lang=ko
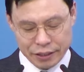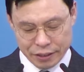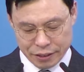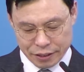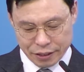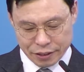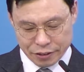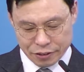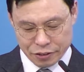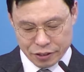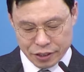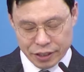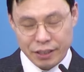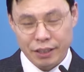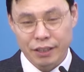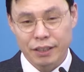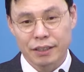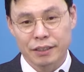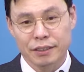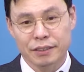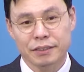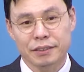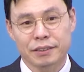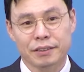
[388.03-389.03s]

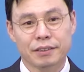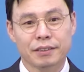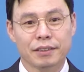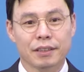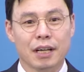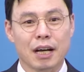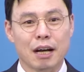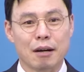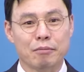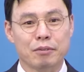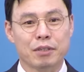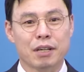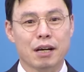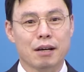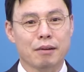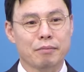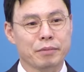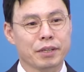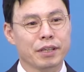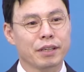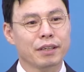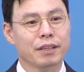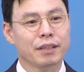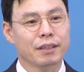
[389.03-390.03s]
그랬더니
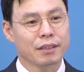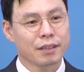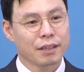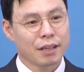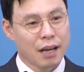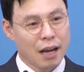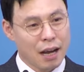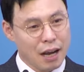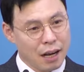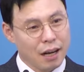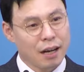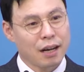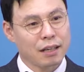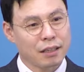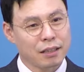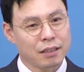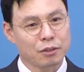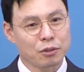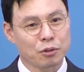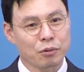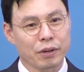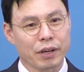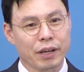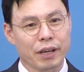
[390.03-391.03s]
아브라함이
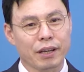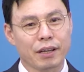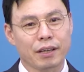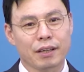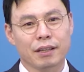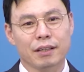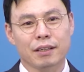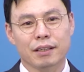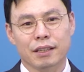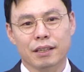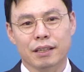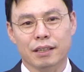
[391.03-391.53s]
하갈을 통해